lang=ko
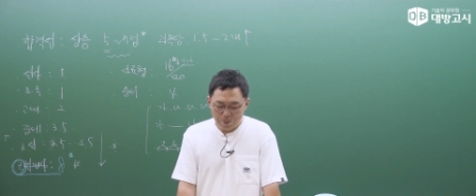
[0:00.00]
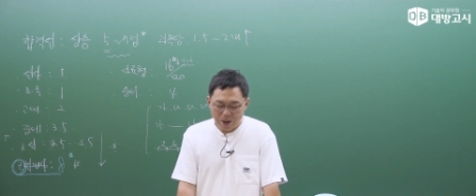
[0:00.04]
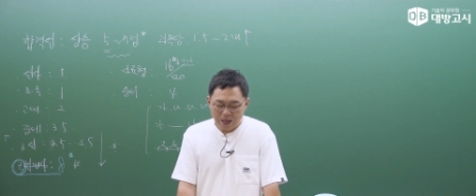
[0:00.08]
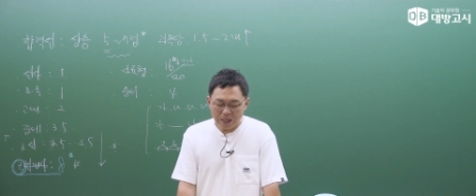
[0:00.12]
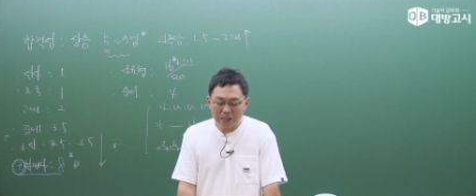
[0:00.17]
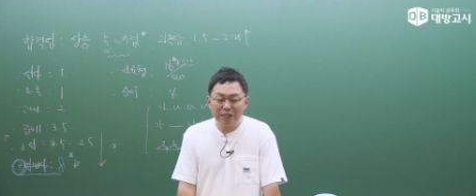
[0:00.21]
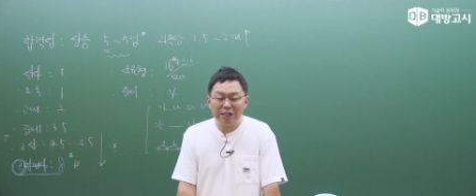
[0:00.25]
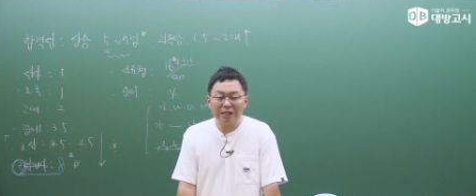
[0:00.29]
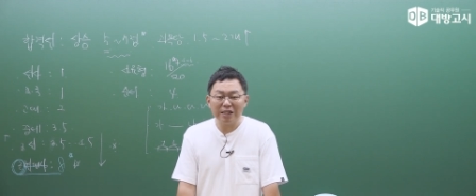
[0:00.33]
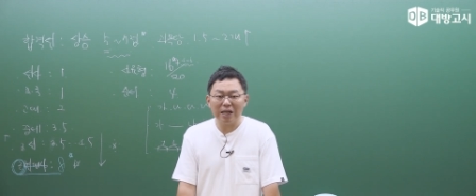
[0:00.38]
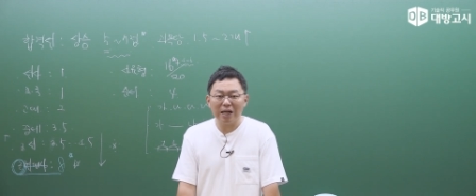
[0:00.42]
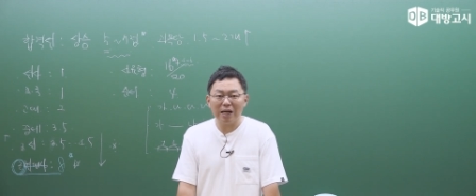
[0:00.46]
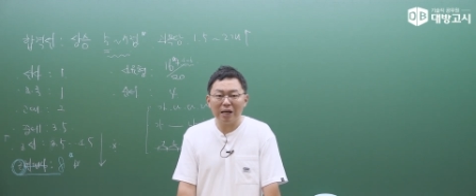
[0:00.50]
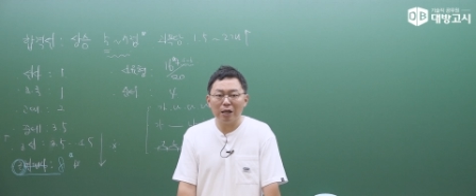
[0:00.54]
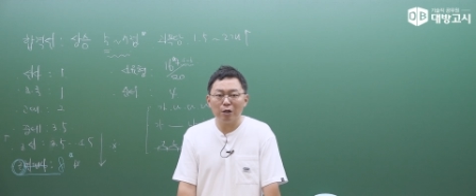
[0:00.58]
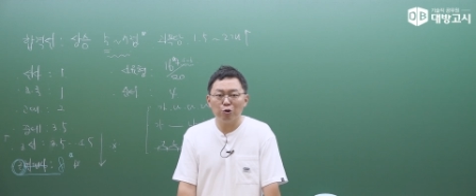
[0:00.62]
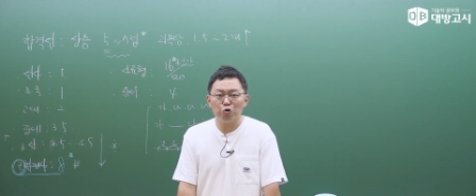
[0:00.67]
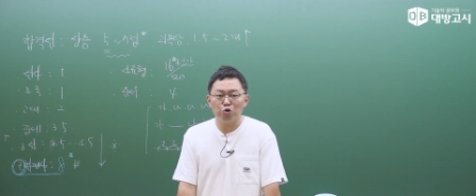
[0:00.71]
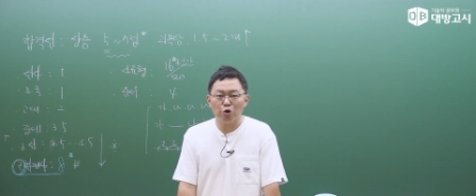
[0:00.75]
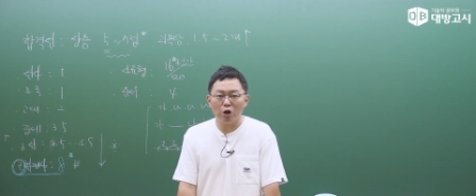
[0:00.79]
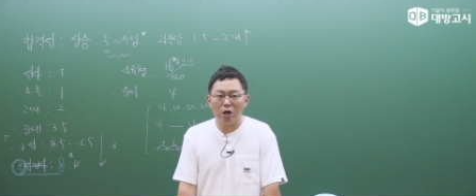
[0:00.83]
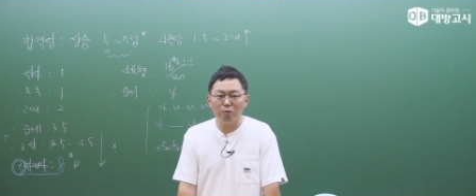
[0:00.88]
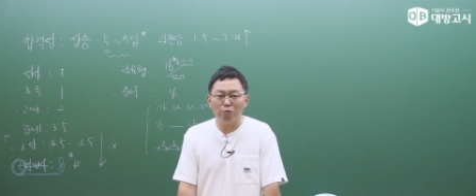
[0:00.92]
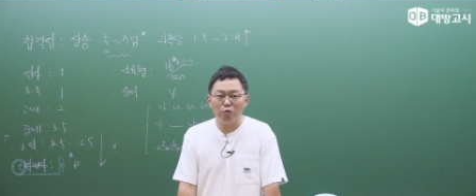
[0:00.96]
판사
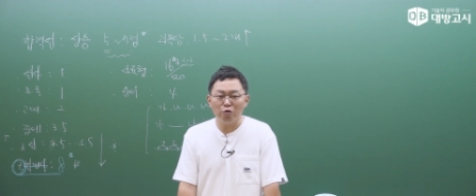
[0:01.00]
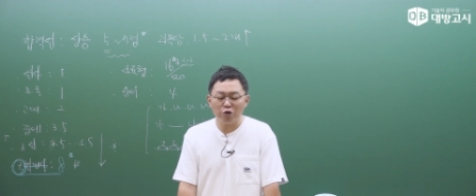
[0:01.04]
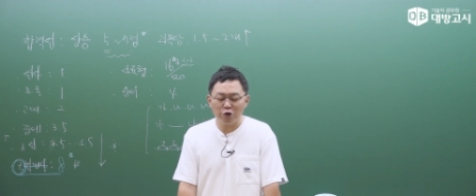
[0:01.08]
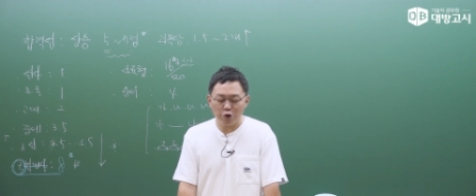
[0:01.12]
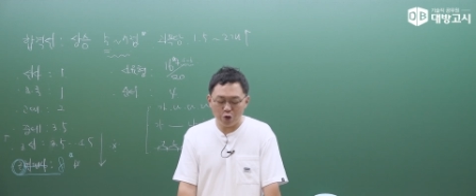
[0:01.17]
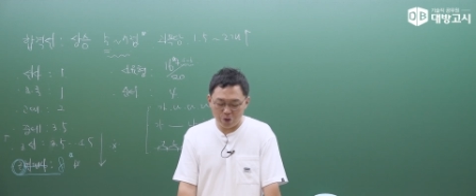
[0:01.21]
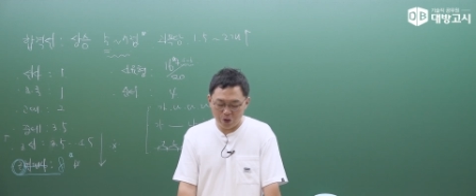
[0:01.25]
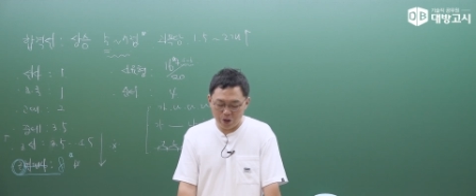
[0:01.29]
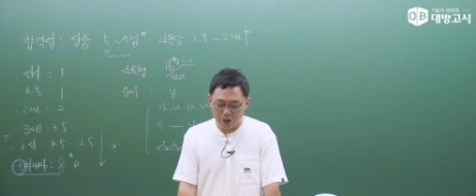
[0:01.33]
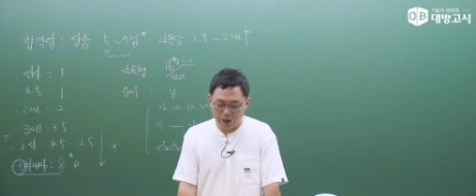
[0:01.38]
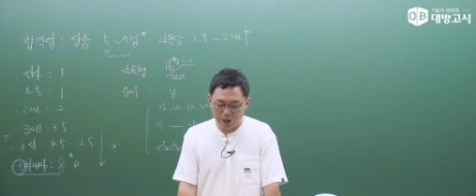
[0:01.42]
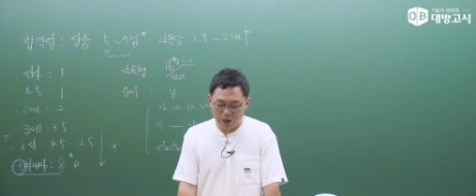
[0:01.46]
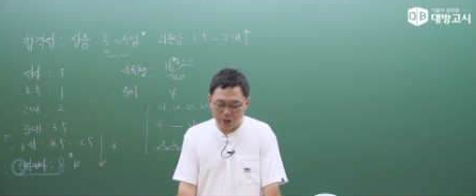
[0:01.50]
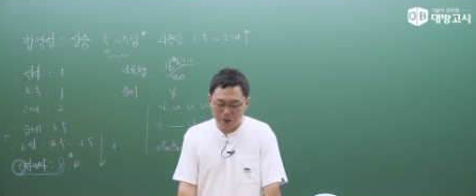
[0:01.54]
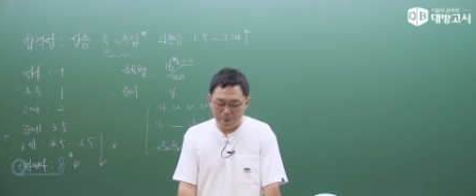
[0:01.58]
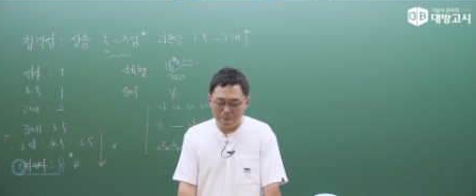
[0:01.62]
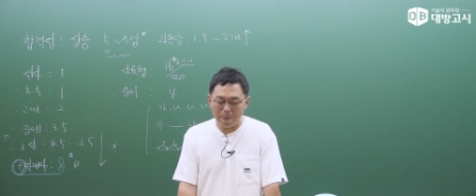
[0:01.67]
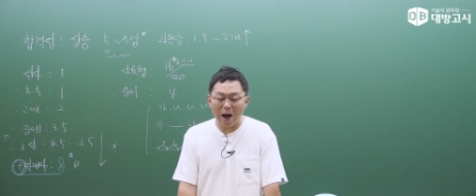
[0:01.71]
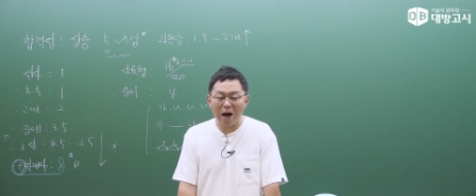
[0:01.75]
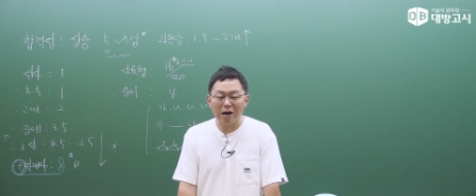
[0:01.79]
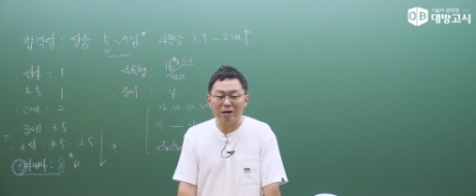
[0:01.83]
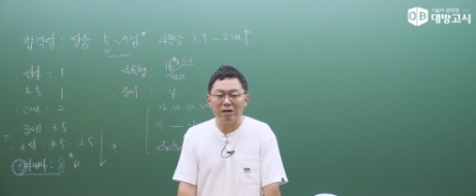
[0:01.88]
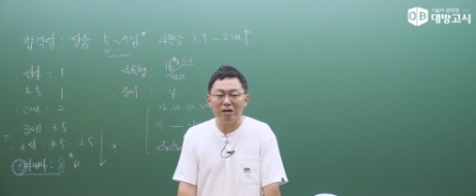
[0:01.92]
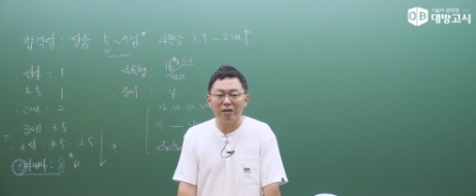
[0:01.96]
최무선의
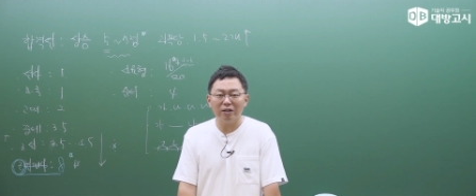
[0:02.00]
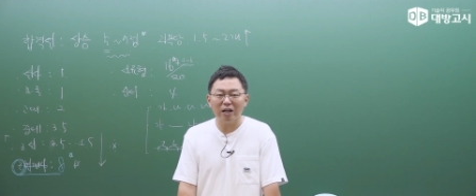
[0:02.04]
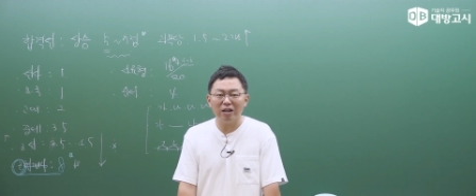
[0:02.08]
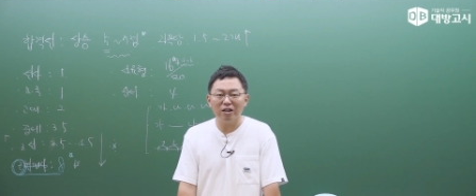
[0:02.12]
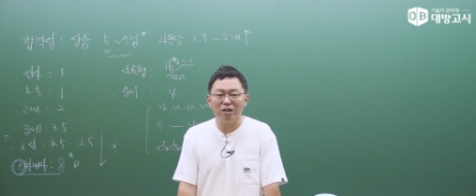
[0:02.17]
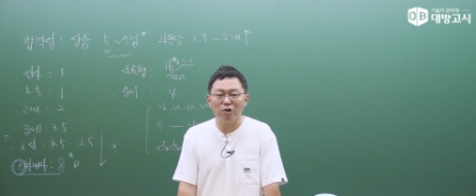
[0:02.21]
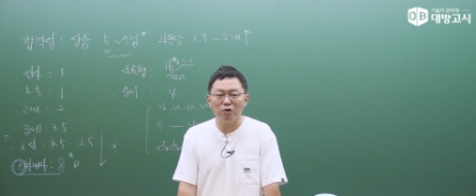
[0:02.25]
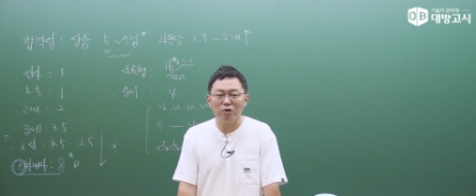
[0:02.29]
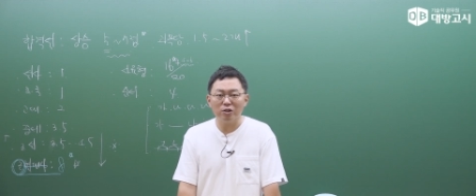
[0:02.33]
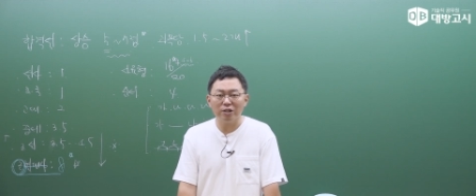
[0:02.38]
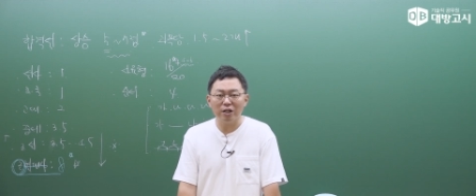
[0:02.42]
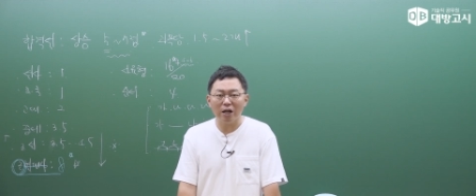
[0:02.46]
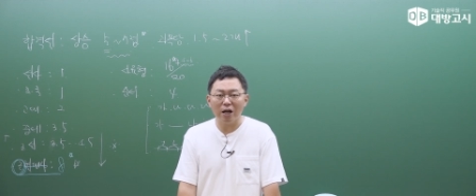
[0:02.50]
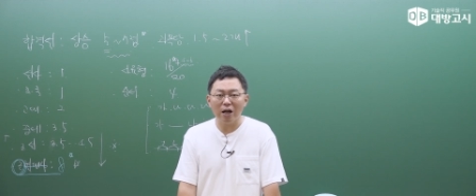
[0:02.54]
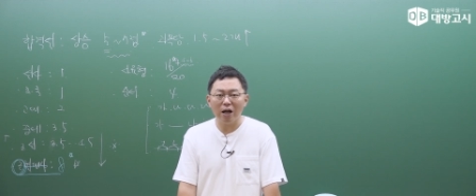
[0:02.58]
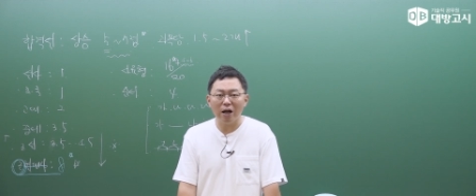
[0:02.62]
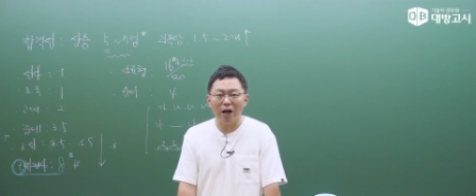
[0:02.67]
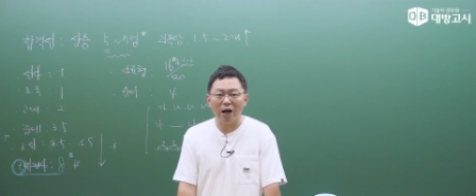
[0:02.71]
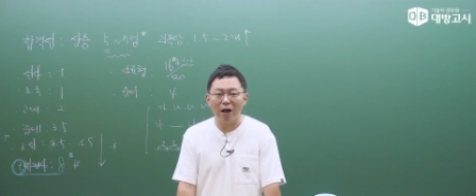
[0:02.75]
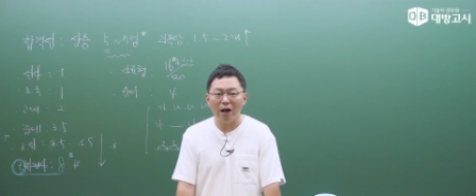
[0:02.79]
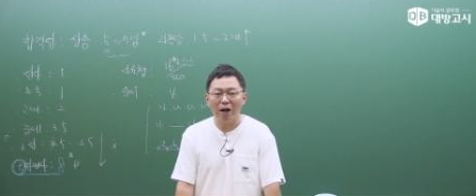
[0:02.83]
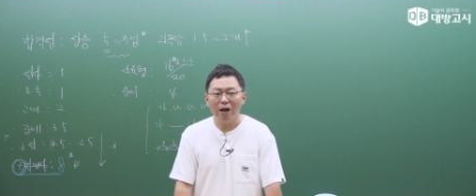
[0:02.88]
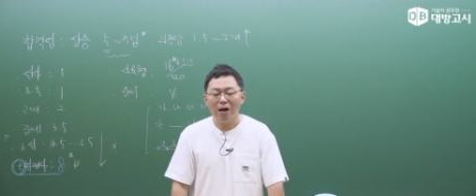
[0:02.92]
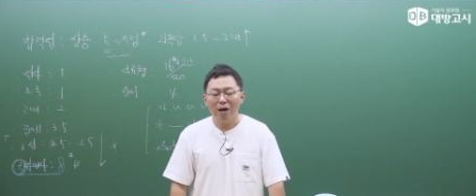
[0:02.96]
말을 따른
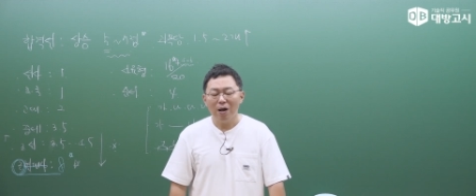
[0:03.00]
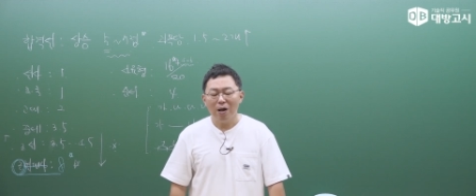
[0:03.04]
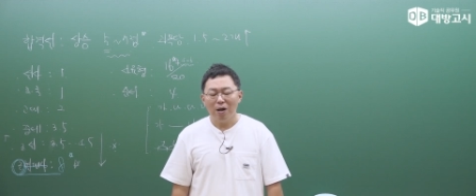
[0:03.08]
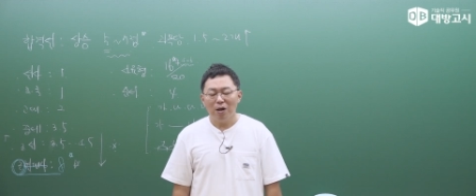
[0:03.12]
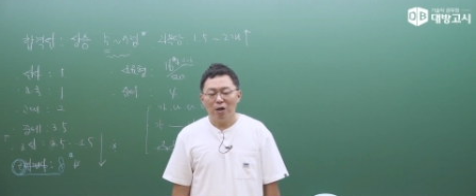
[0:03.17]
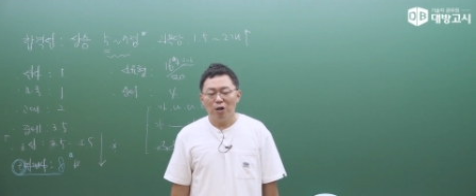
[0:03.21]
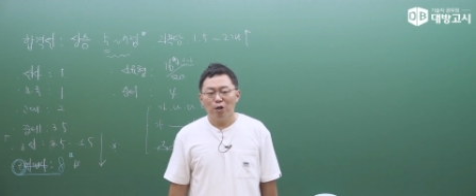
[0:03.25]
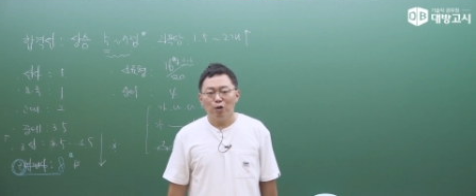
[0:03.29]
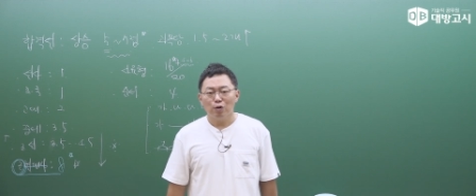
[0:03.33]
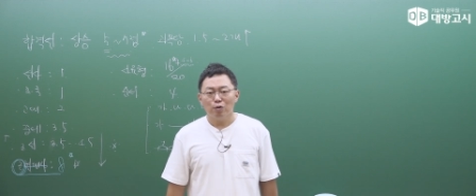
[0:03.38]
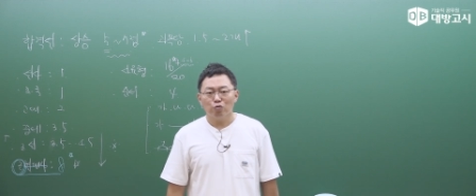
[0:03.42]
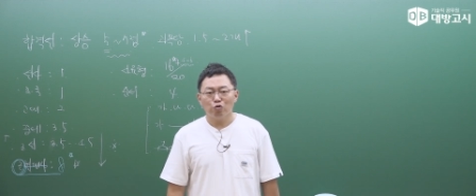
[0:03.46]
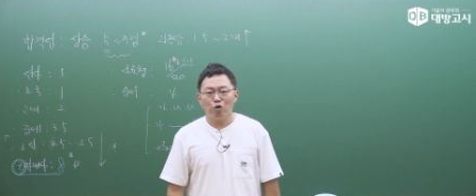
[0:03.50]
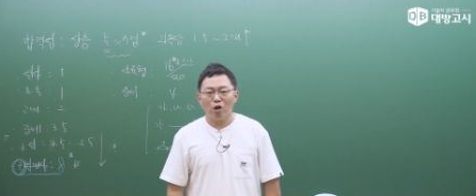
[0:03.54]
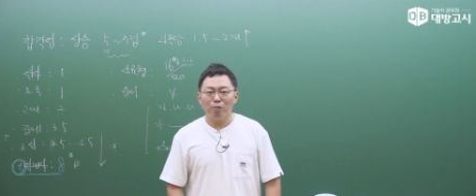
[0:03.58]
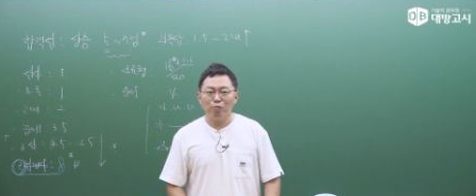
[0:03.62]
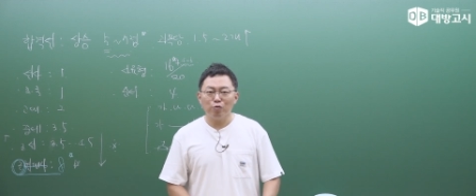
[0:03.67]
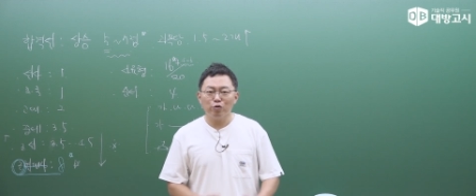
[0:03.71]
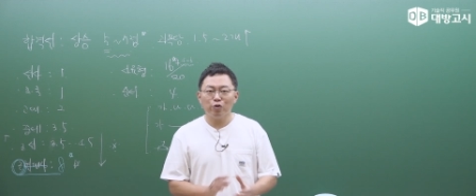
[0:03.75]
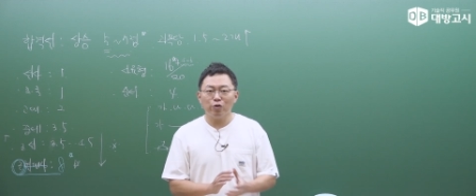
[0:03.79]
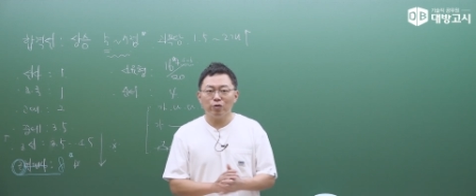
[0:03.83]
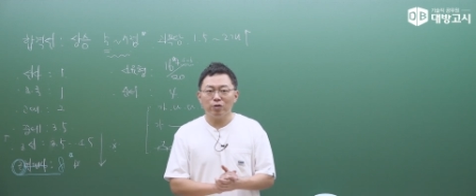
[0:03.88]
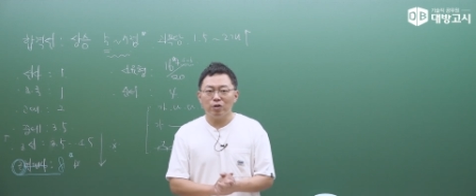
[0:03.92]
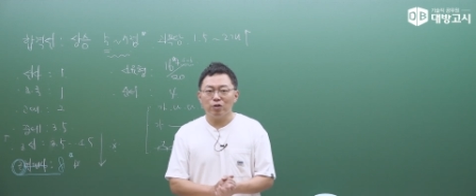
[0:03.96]
것이다.
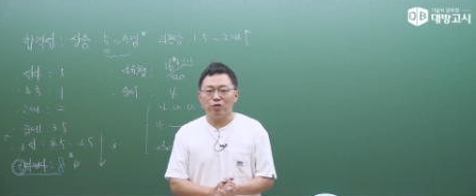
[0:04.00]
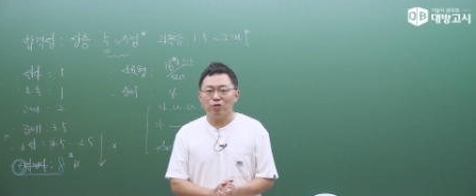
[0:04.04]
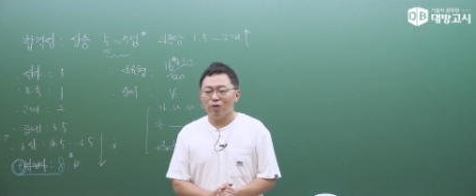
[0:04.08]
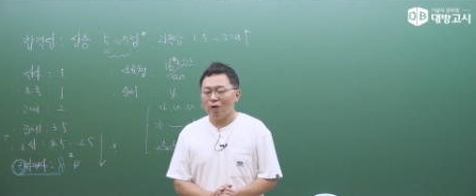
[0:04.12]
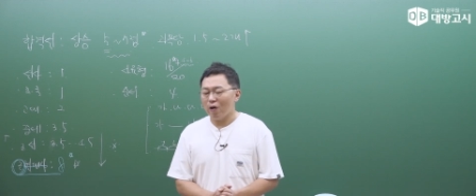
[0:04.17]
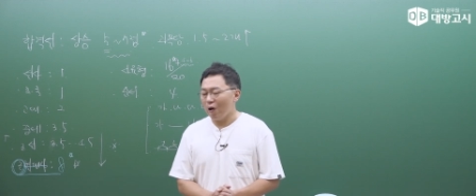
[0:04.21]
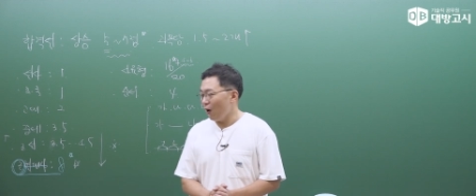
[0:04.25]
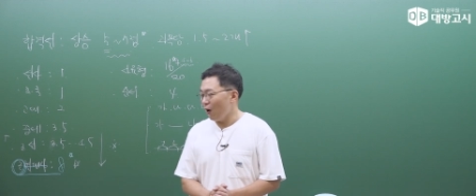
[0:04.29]
최무선이죠.